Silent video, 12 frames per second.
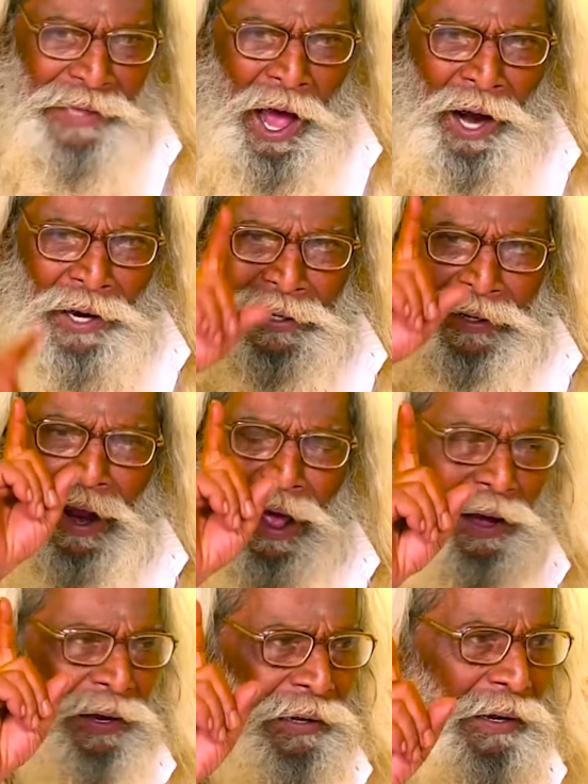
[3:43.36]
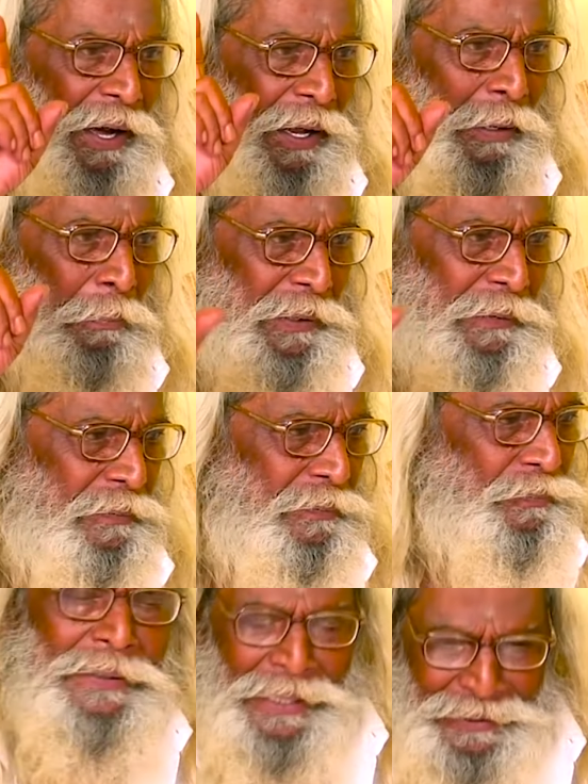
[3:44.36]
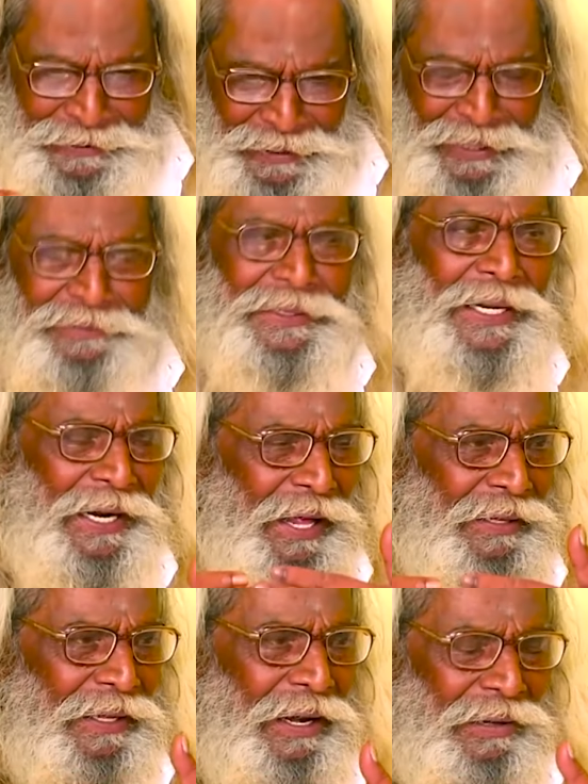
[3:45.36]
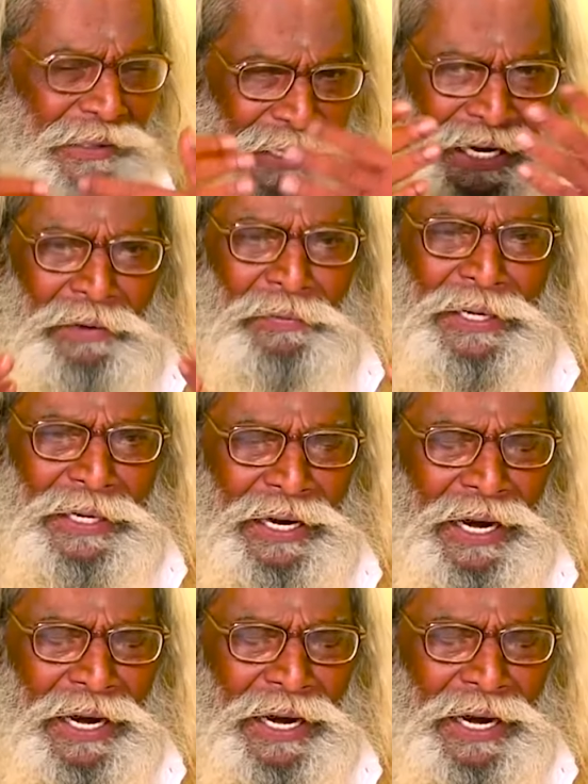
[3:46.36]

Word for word: தான் என்ற அகங்காரம் அது எந்த செயலாண்டாலும் இறைவன்